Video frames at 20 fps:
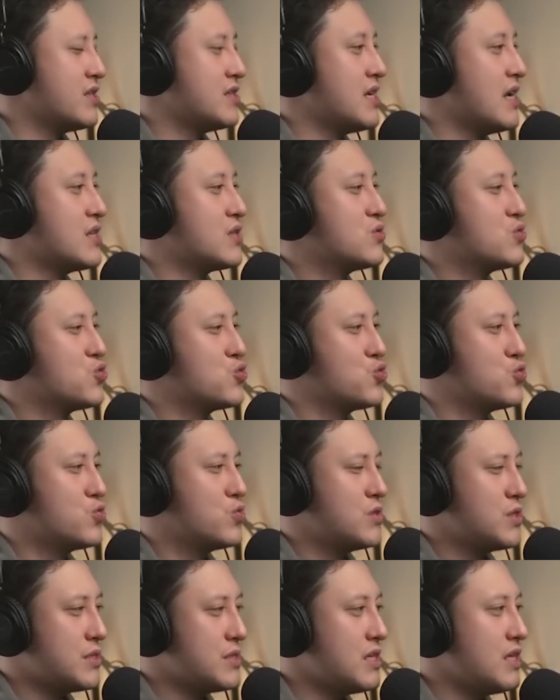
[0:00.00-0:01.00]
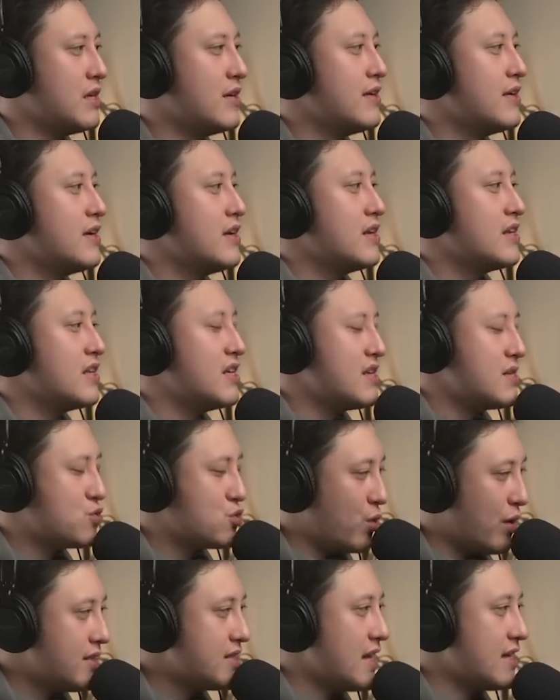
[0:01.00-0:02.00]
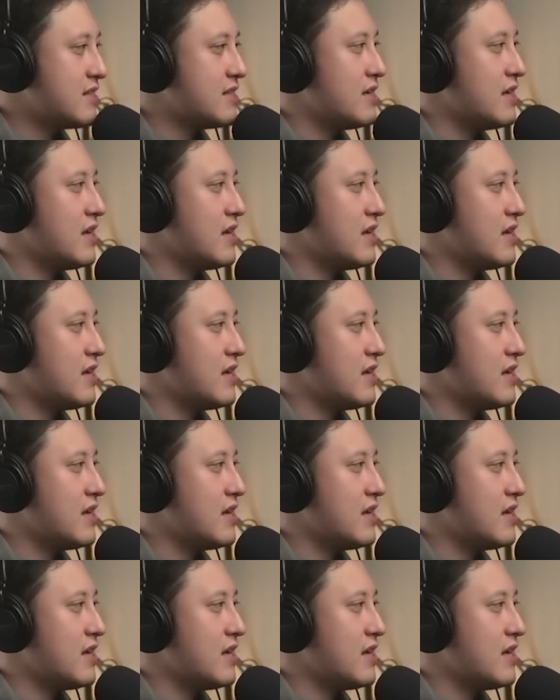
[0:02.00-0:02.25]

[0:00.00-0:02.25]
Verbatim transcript: 在就是你存在。